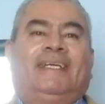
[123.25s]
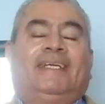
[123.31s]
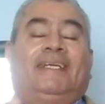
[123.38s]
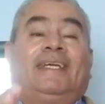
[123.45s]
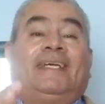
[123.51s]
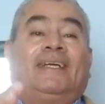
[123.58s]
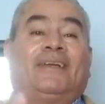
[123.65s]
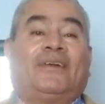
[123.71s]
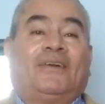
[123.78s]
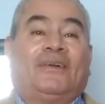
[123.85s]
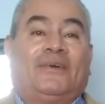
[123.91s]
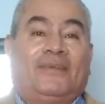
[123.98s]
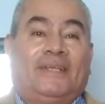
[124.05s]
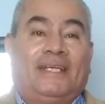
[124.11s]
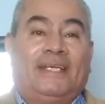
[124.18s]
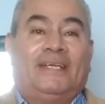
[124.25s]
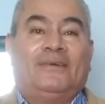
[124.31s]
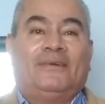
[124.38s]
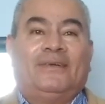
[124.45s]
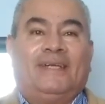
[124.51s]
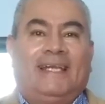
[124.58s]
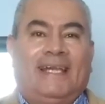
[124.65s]
y
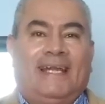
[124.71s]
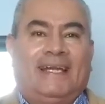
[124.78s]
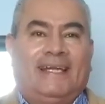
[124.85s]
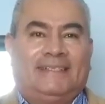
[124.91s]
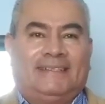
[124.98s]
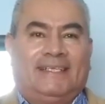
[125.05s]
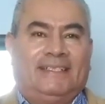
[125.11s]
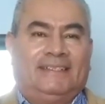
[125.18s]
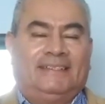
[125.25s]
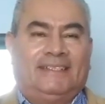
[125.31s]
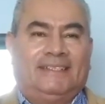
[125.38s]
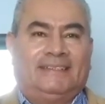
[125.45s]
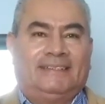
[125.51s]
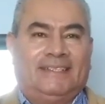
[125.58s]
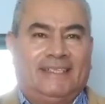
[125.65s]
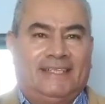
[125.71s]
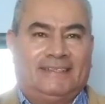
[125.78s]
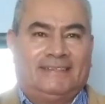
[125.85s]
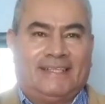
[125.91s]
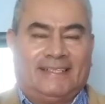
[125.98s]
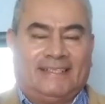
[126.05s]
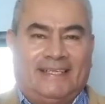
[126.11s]
Rodrigo Lara Sánchez, el
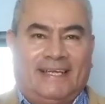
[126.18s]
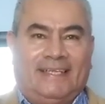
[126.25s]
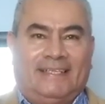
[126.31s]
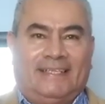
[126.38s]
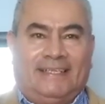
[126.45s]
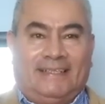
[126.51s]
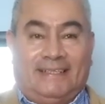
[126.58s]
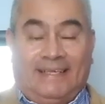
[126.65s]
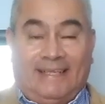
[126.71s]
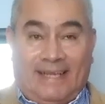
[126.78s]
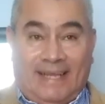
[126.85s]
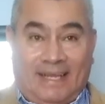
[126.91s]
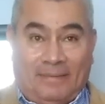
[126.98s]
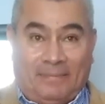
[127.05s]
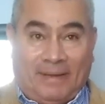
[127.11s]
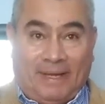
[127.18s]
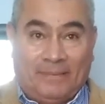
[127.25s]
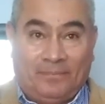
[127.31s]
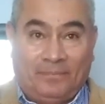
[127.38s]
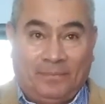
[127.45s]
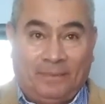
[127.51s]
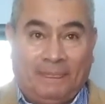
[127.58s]
exalcalde de
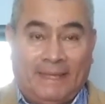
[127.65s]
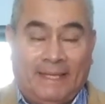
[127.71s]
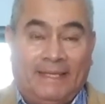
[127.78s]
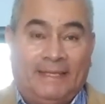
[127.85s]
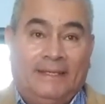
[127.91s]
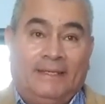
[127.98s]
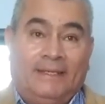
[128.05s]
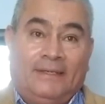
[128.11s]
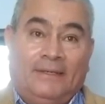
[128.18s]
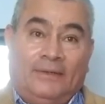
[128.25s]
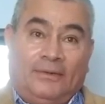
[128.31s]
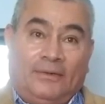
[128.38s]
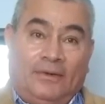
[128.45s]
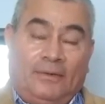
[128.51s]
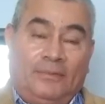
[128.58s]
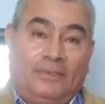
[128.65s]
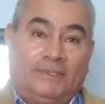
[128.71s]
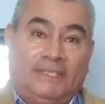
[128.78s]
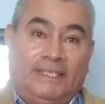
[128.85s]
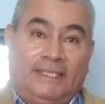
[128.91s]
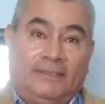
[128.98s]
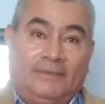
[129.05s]
Neiva. ¿Cómo
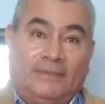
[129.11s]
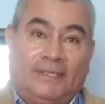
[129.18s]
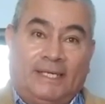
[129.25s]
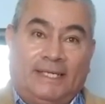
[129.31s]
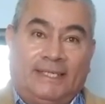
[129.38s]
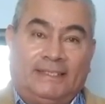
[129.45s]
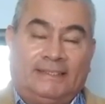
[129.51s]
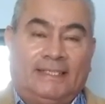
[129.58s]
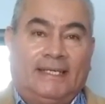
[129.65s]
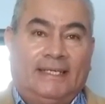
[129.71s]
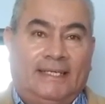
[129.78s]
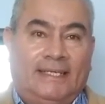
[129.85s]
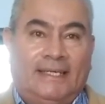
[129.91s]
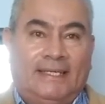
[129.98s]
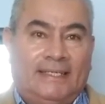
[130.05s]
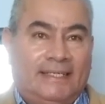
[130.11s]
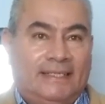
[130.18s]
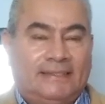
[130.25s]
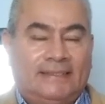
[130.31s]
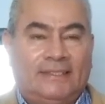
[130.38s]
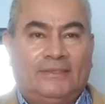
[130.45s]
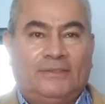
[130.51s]
se organizarían
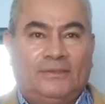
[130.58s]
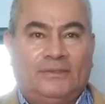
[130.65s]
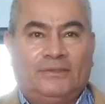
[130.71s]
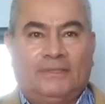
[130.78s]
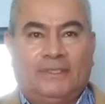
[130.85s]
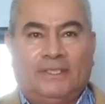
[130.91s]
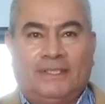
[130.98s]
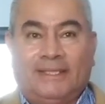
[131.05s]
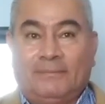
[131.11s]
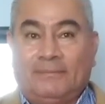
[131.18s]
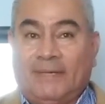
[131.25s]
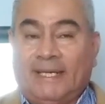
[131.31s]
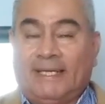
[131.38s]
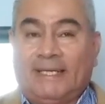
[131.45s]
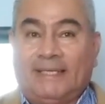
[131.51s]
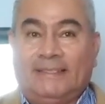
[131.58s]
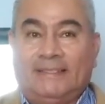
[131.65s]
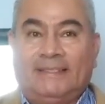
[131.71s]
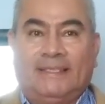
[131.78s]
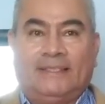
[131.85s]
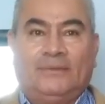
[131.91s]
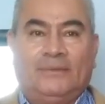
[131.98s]
esas dos eh,
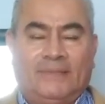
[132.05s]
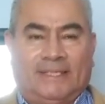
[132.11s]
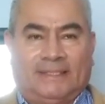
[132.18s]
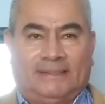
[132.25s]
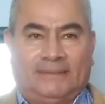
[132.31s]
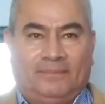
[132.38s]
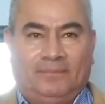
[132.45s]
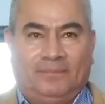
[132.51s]
precandidaturas?